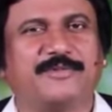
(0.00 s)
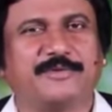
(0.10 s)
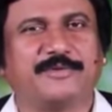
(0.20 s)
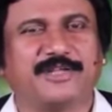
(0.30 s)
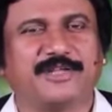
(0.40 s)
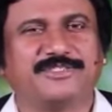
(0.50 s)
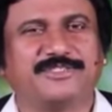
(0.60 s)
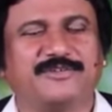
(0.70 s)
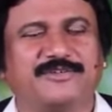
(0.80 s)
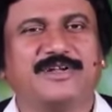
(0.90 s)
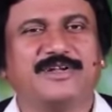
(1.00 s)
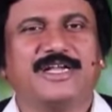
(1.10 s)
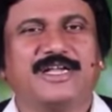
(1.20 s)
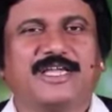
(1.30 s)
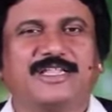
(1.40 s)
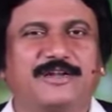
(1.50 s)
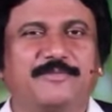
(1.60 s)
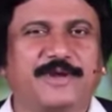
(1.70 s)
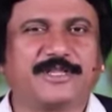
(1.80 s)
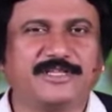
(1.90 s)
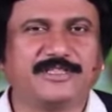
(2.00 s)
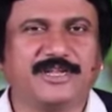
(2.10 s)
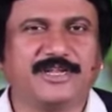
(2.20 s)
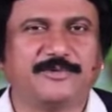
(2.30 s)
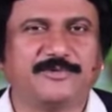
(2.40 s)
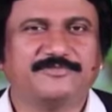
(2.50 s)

ప్రభు సెలవిచ్చాడు ఎందుకంటే ప్రతి దినము